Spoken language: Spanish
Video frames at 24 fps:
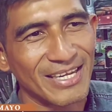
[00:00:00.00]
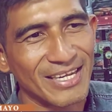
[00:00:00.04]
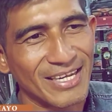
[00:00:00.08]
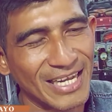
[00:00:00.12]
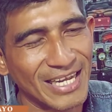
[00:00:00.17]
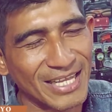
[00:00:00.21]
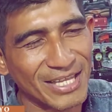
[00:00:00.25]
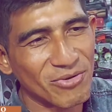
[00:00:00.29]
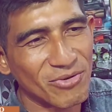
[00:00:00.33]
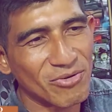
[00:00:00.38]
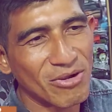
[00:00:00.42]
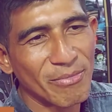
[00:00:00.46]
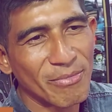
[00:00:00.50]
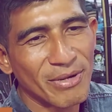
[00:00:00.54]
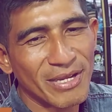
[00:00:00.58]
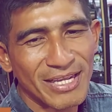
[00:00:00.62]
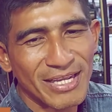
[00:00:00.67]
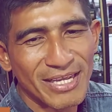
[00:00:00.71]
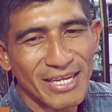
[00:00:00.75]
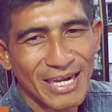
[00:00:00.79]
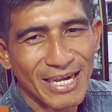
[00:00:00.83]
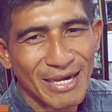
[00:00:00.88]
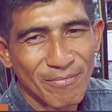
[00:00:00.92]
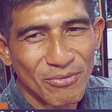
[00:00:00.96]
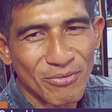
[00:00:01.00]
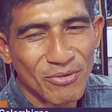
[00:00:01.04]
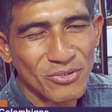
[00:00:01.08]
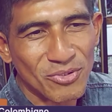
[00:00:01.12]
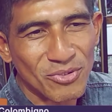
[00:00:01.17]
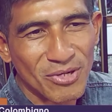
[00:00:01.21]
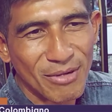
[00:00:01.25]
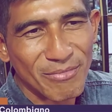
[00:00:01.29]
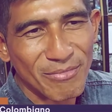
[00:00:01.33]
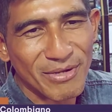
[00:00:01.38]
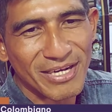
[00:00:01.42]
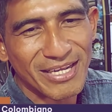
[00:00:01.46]
Latinoamérica, por
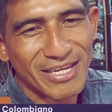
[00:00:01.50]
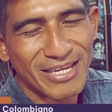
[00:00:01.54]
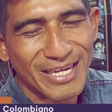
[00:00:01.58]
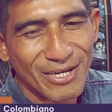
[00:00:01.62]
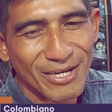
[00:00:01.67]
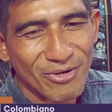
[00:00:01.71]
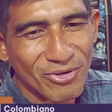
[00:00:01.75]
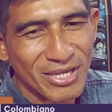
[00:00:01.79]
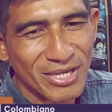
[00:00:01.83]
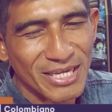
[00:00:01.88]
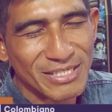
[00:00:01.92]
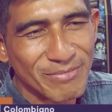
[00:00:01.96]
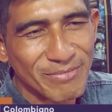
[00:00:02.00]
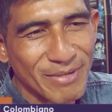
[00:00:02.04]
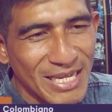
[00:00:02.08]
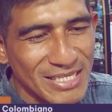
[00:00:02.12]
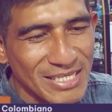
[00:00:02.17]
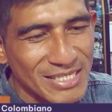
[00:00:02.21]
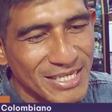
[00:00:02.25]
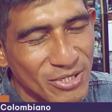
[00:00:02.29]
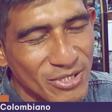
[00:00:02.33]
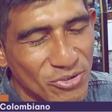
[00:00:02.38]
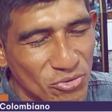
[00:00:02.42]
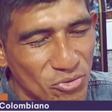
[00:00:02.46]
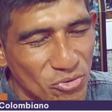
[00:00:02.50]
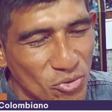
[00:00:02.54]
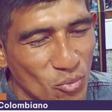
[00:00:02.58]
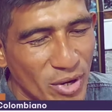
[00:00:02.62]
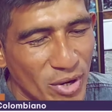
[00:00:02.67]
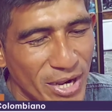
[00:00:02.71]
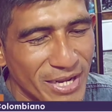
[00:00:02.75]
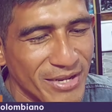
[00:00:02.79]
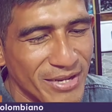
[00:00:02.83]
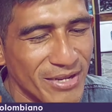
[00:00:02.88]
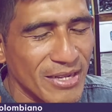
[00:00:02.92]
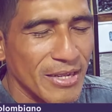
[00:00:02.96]
Sudamérica, lo que es Brasil,
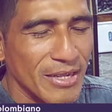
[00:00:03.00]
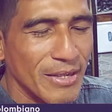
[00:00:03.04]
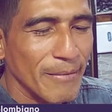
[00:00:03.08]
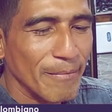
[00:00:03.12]
Uruguay,